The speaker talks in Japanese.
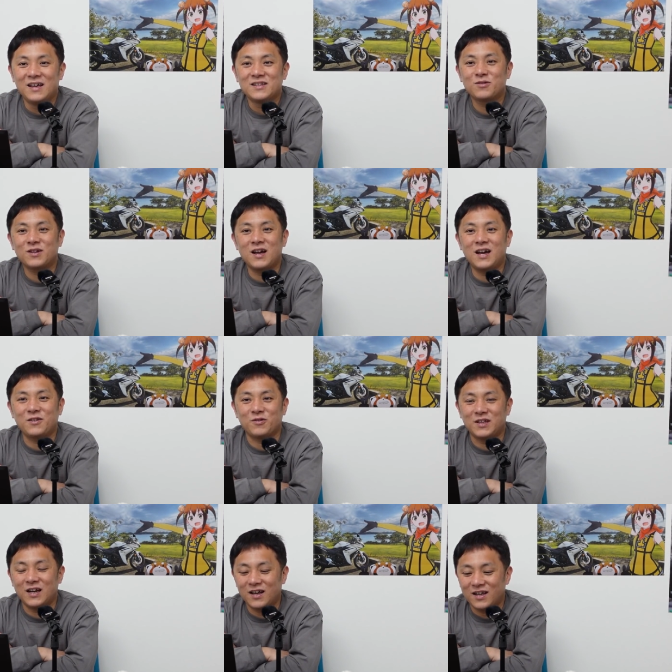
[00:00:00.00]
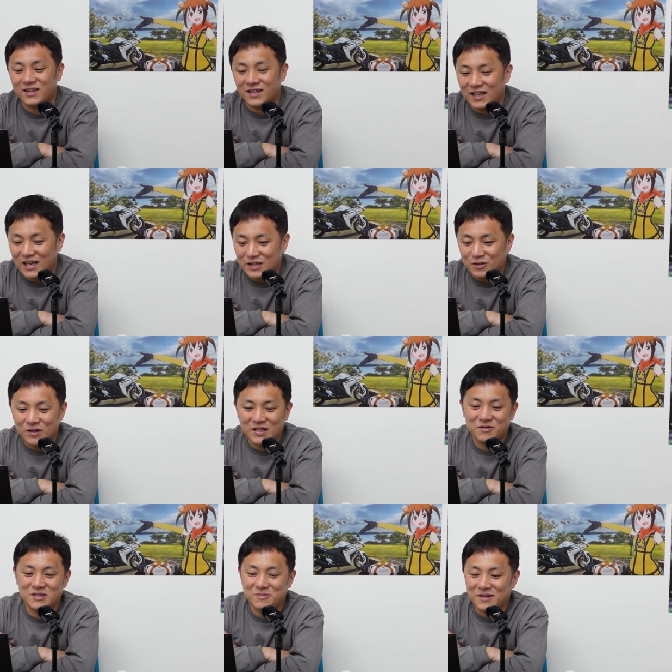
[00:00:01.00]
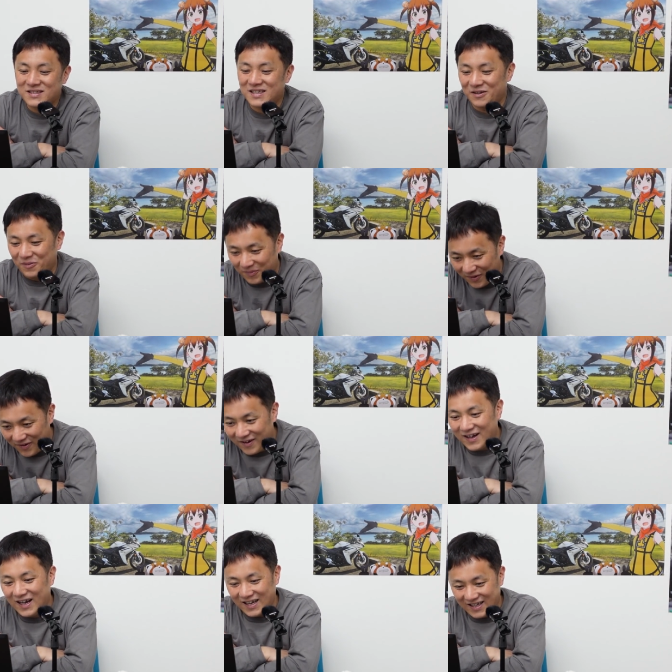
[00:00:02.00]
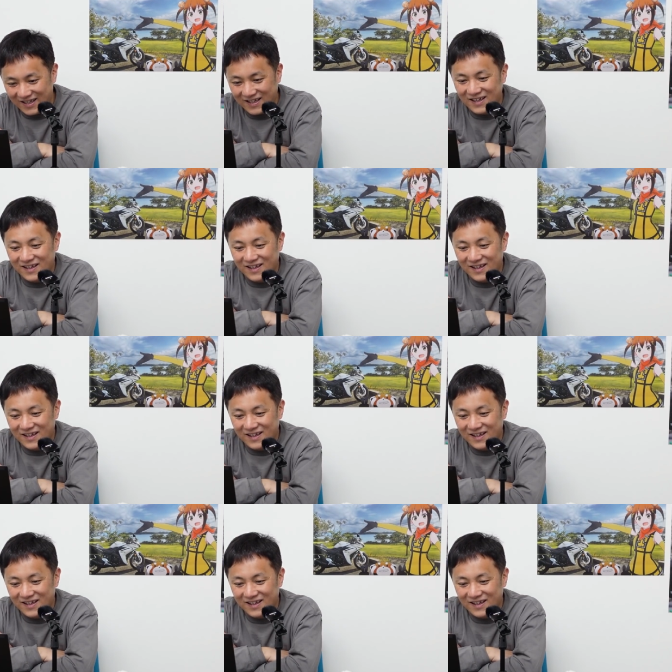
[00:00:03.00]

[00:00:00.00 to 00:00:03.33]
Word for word: それ考えるといらなかったんだなっていう感じはしますけども、はい。